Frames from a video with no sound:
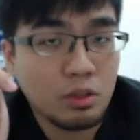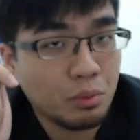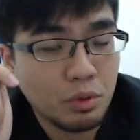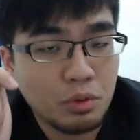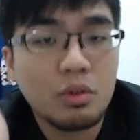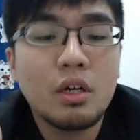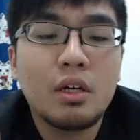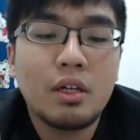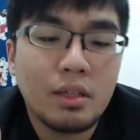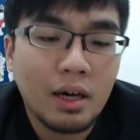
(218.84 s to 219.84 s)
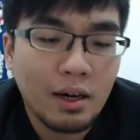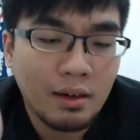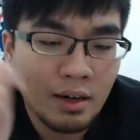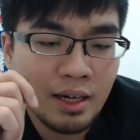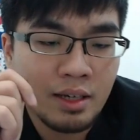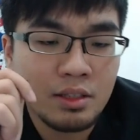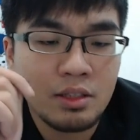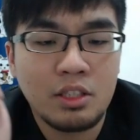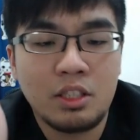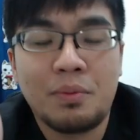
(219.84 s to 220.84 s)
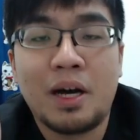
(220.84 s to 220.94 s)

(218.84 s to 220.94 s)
送 Blue，那 Alliance 击败